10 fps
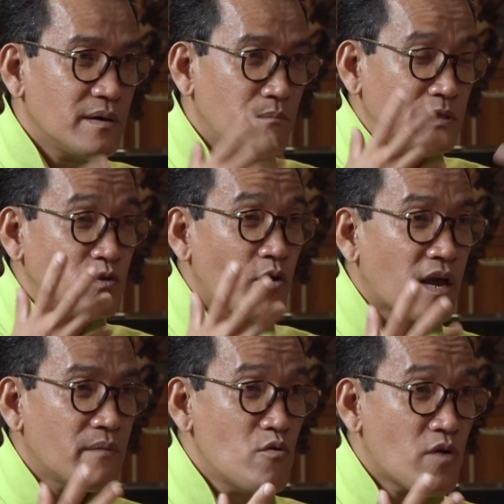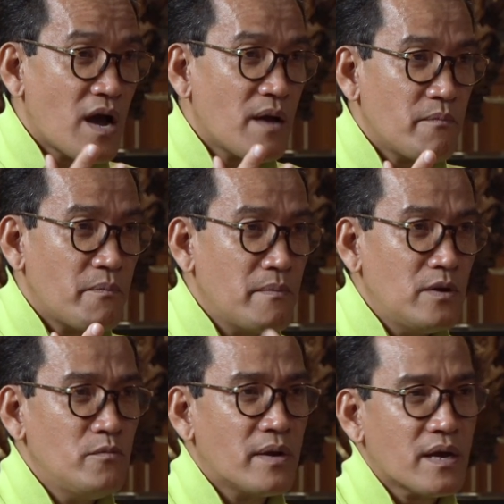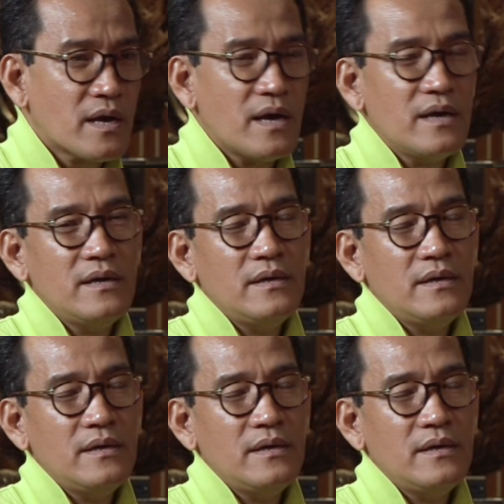Eh, mencoreng muka pemilu mereka.